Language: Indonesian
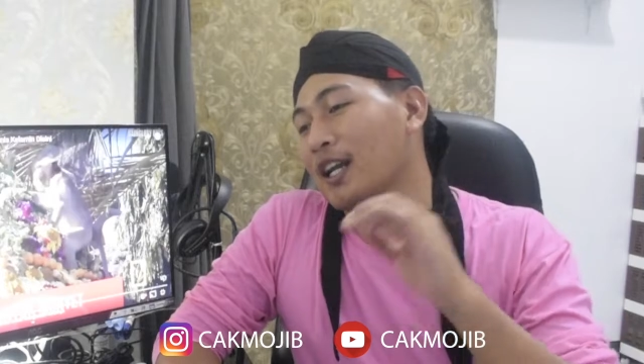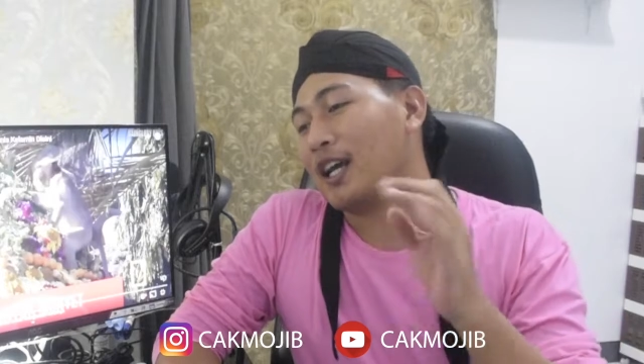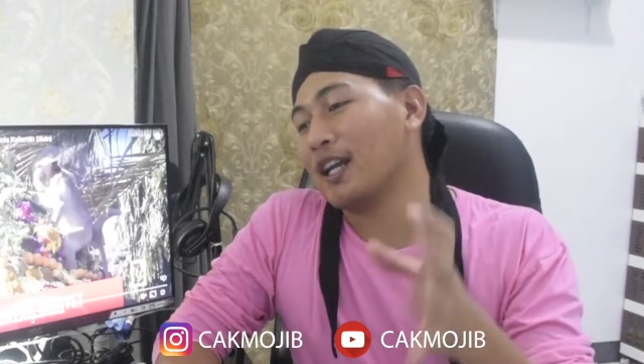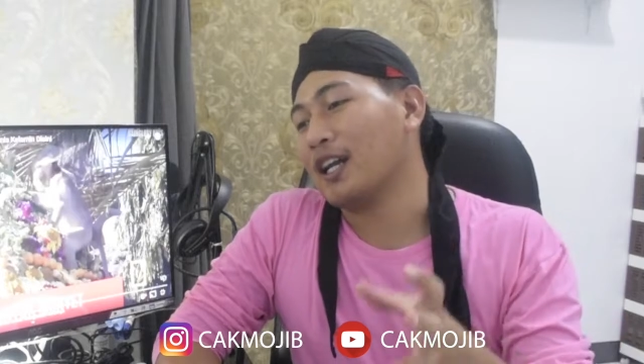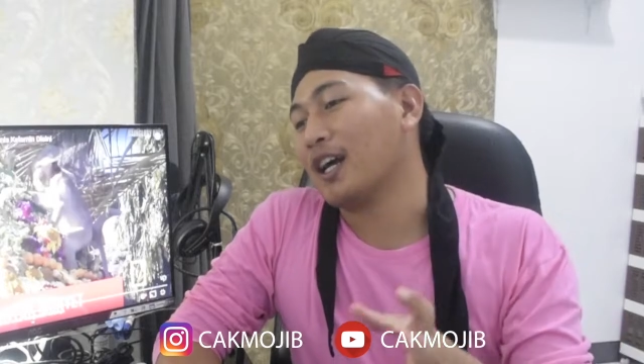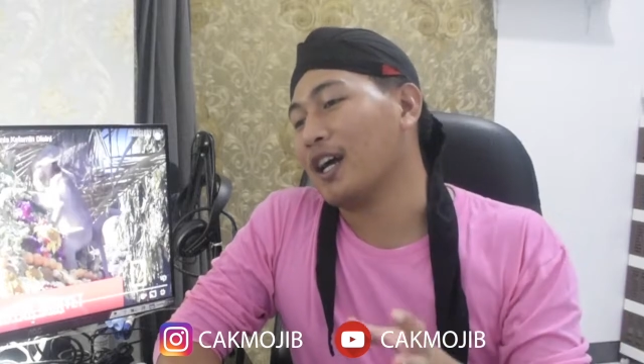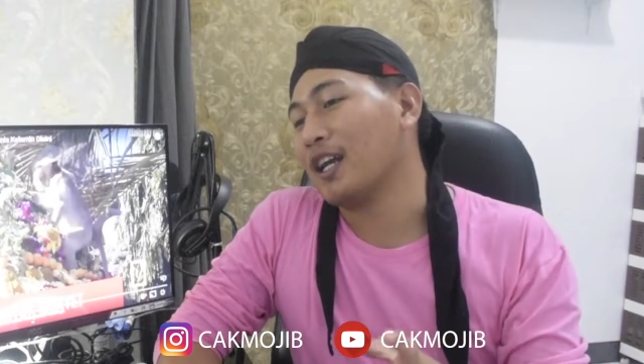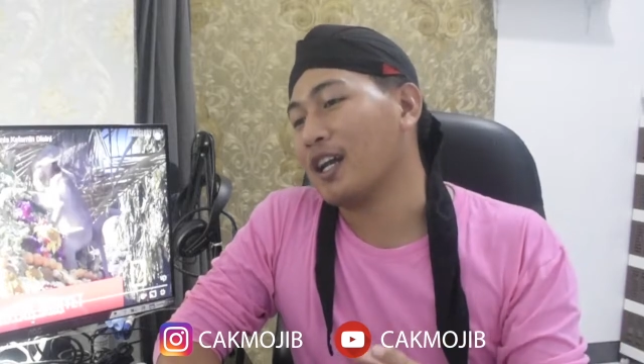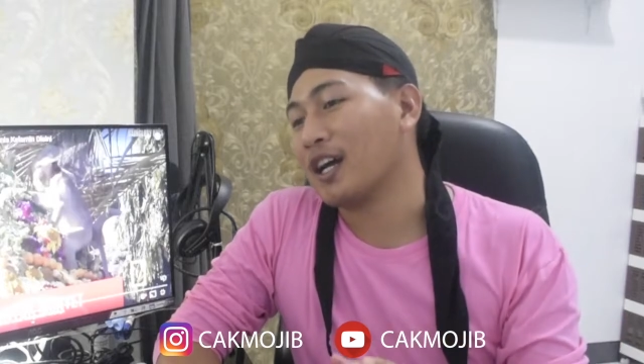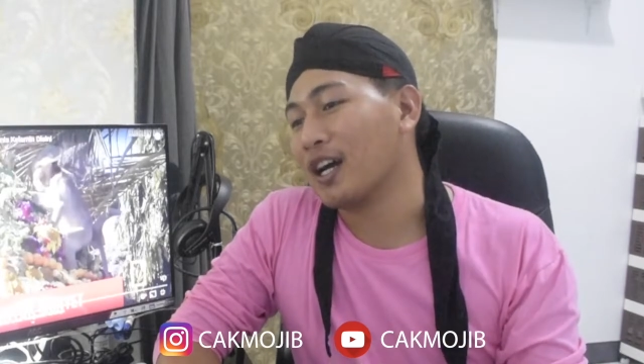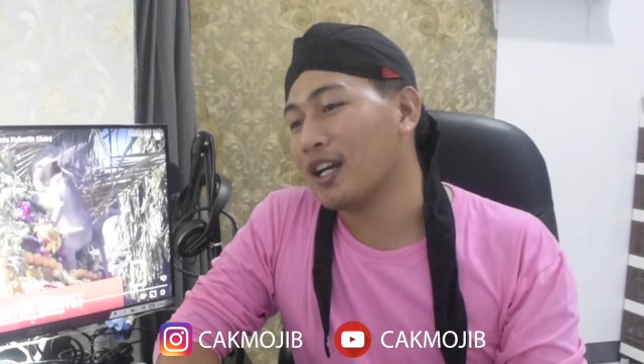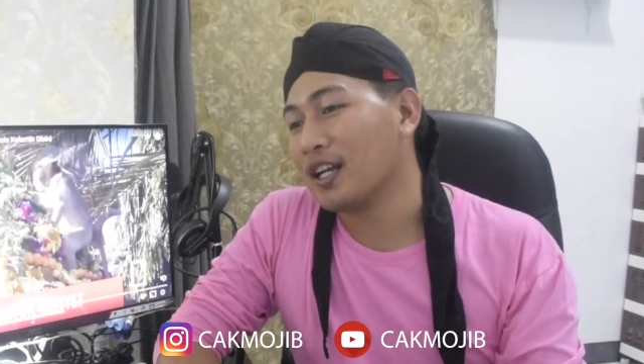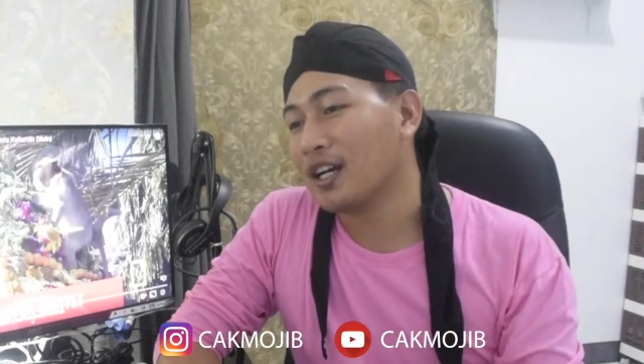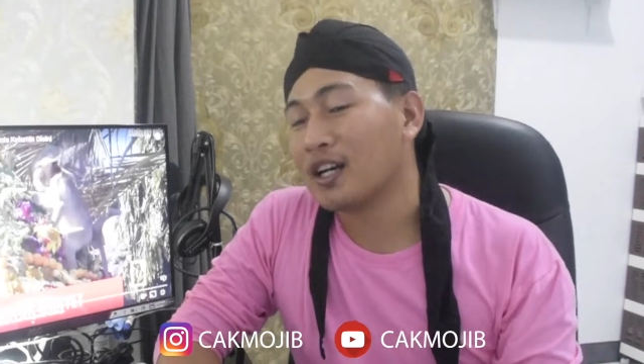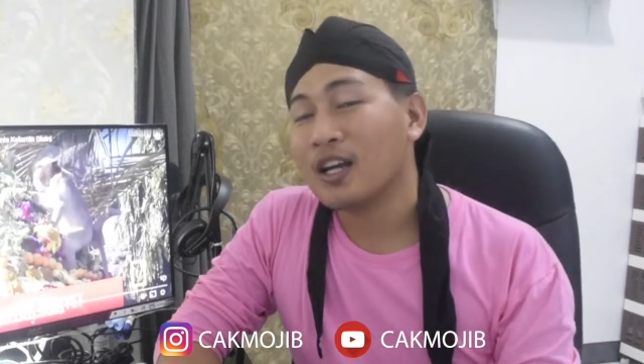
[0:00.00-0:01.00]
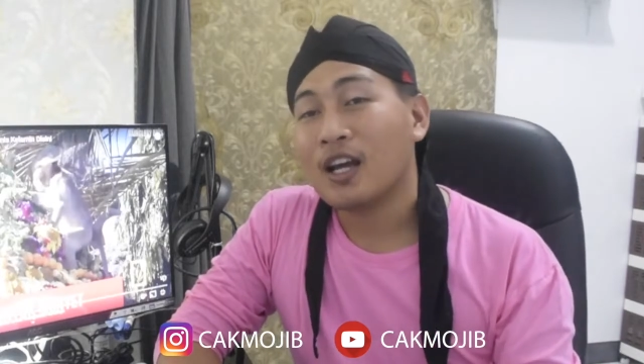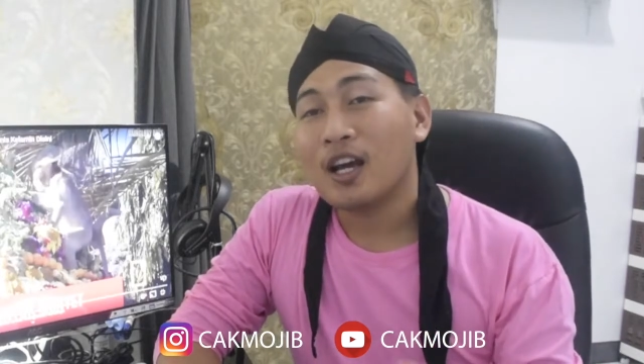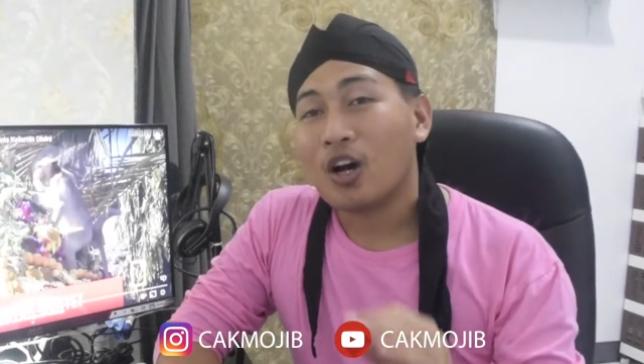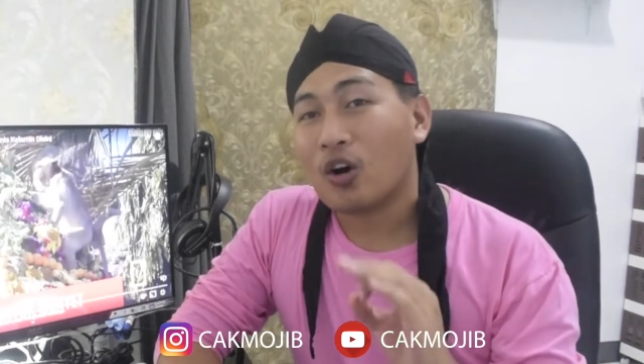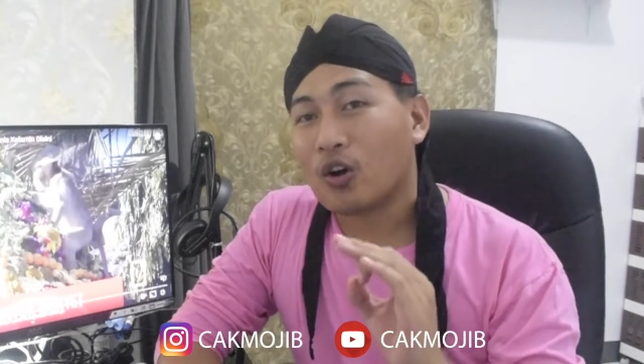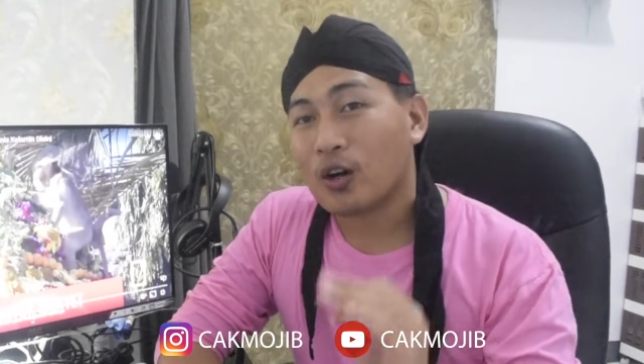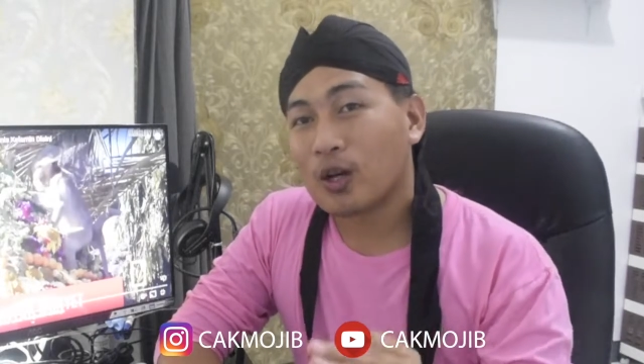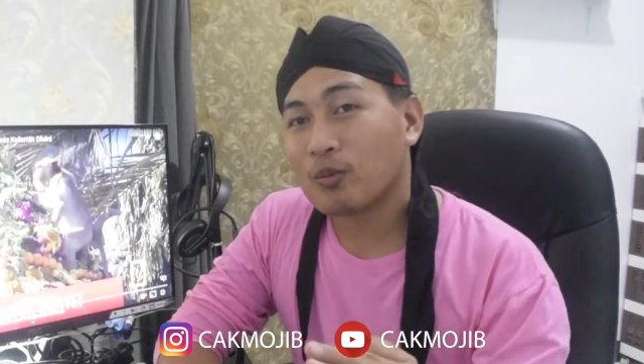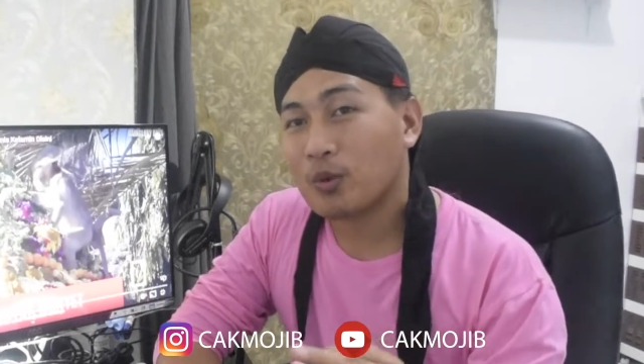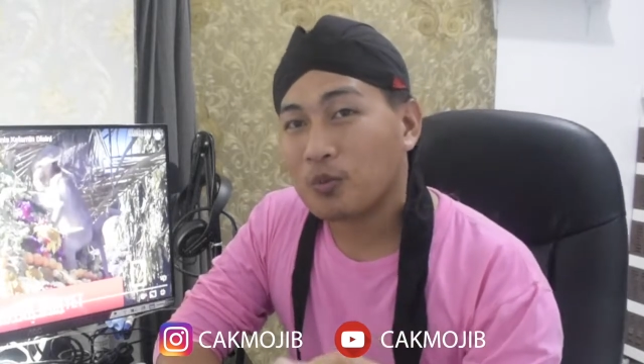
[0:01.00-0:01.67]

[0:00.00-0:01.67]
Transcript: Ada kadang-kadang orang